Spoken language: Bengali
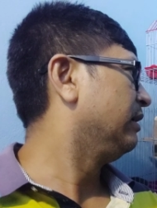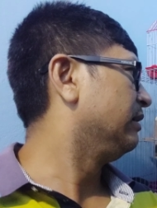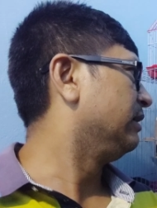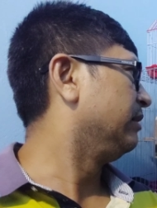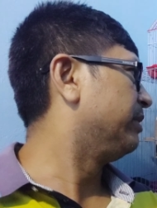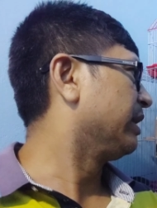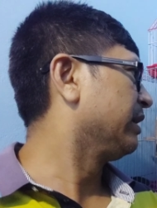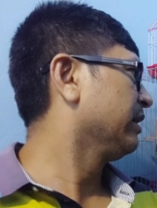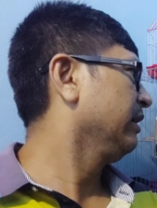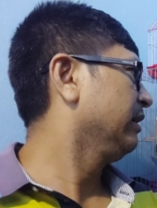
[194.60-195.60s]
যে এই
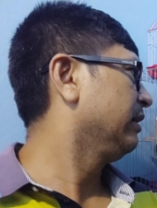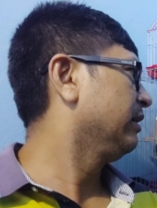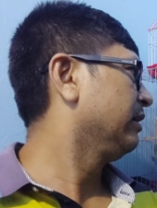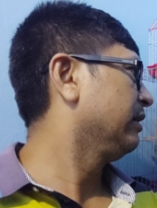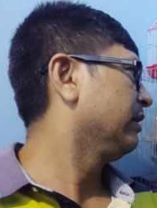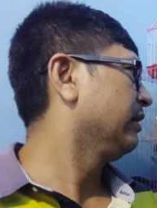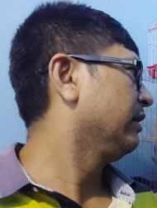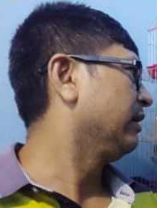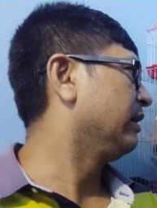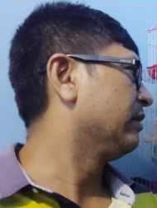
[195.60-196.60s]
পাখিটা
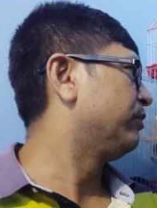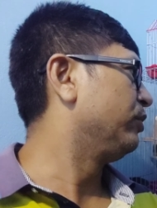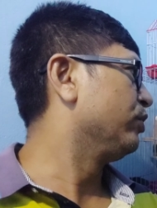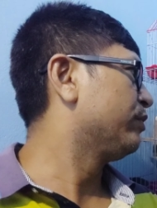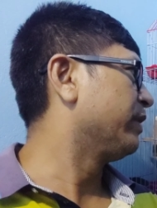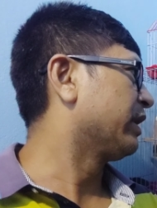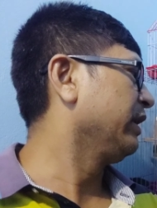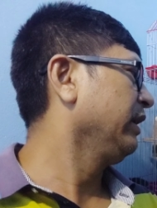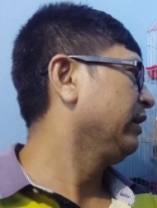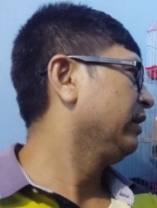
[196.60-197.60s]
এটা পুরুষ
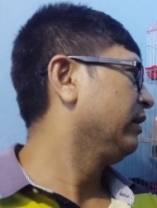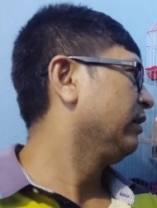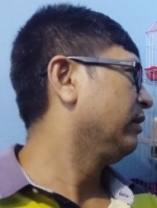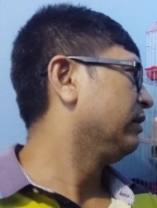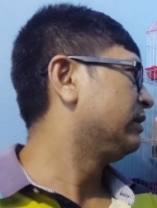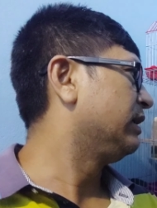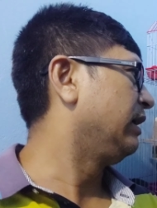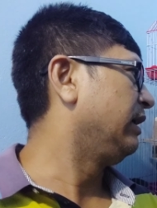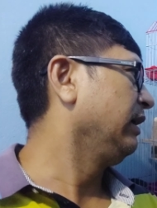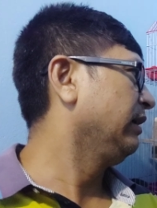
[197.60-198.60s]
পাখি
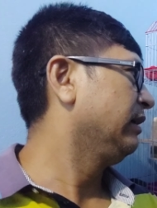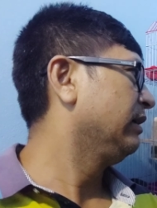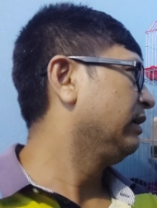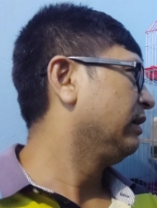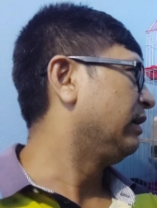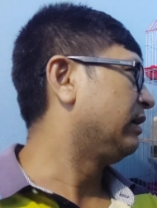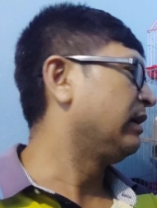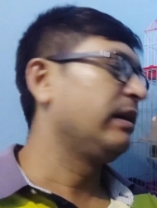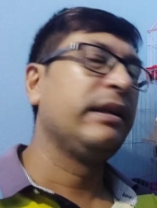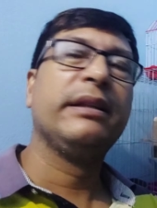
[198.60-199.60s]
ছেলে এটা
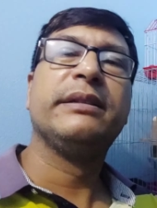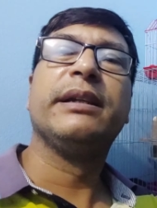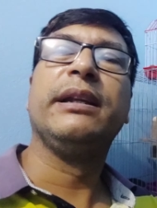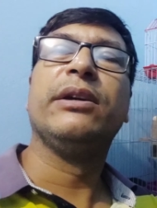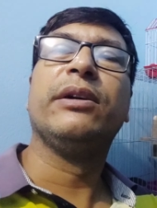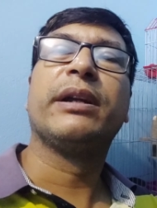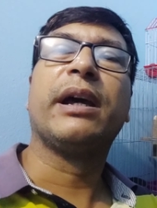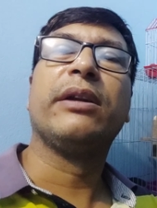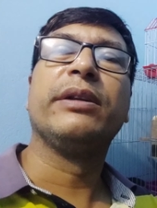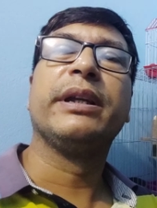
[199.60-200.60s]
ছেলে হওয়ার
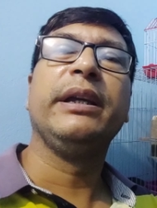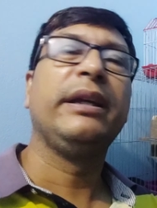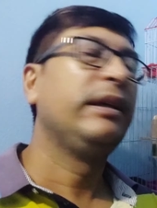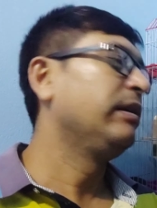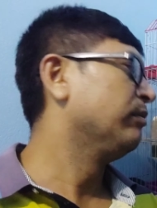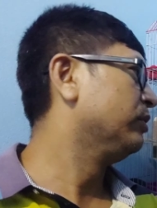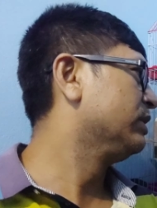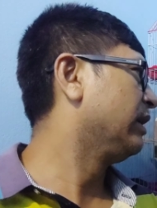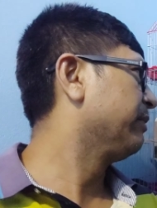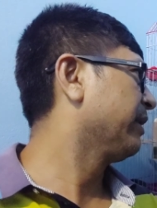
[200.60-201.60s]
কারণ কি
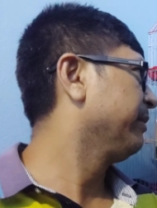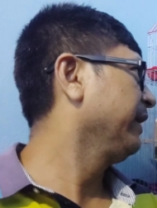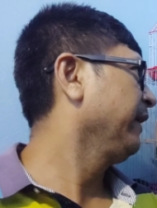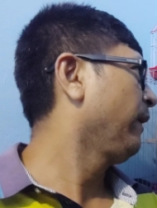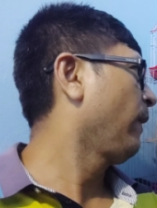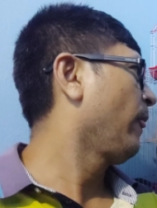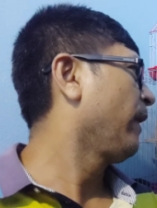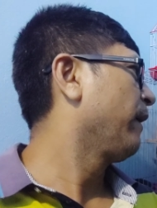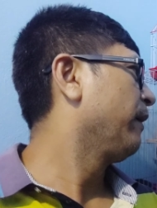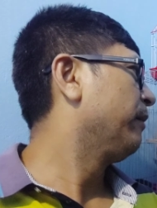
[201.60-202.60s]
বুঝলাম কেমনি
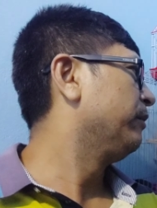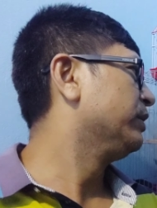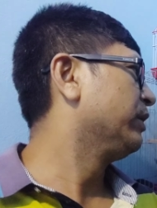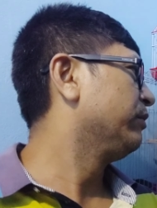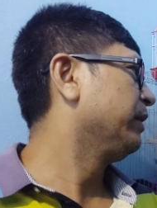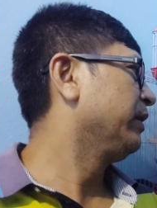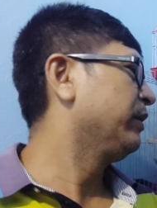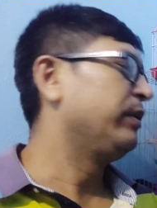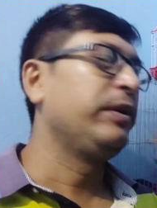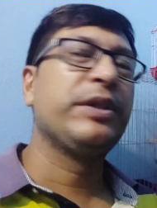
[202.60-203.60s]
বোঝার উপায়
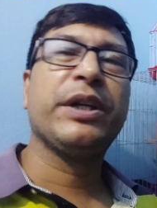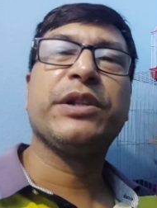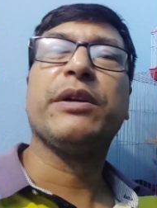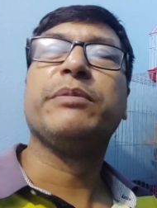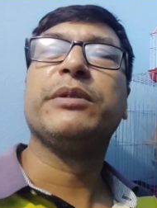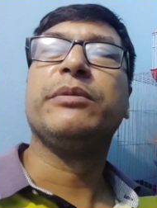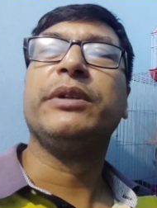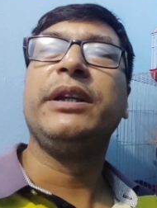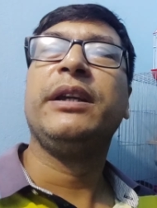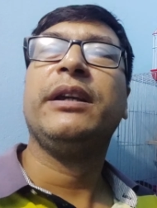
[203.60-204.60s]
হলো সে সব
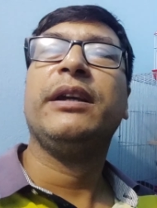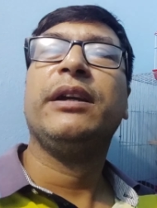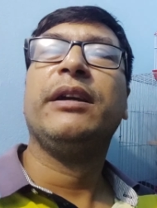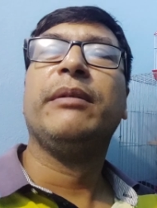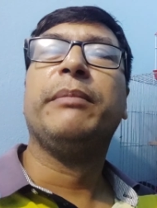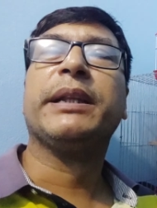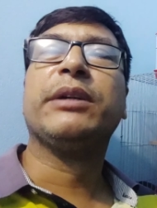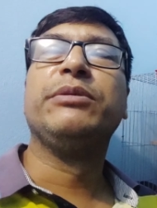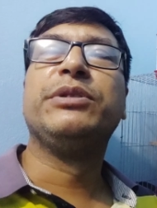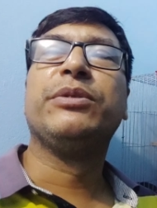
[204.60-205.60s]
সময় মাথা
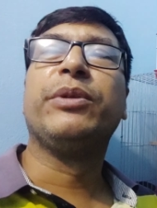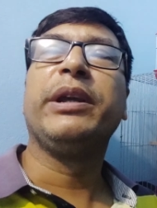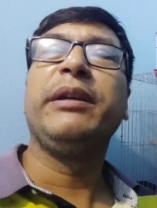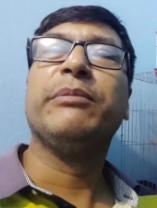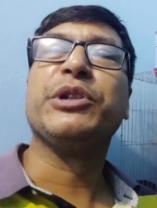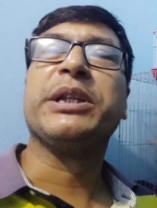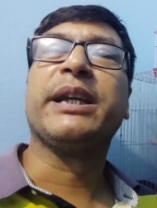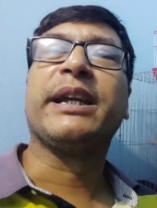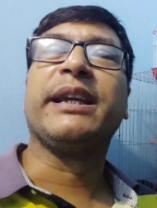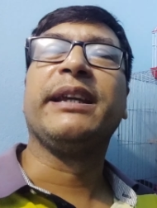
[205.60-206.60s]
উঁচু করে বসে
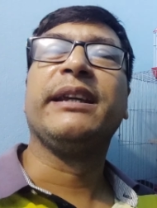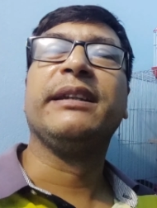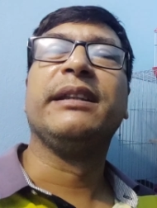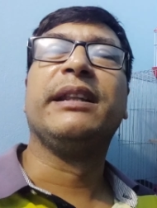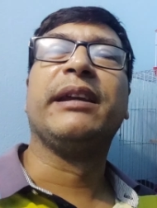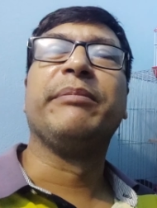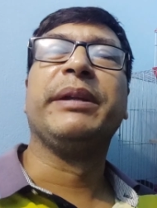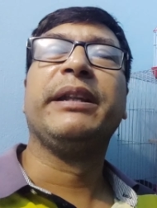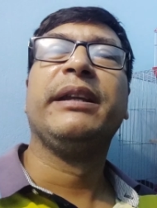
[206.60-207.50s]
থাকে এই যে দেখবেন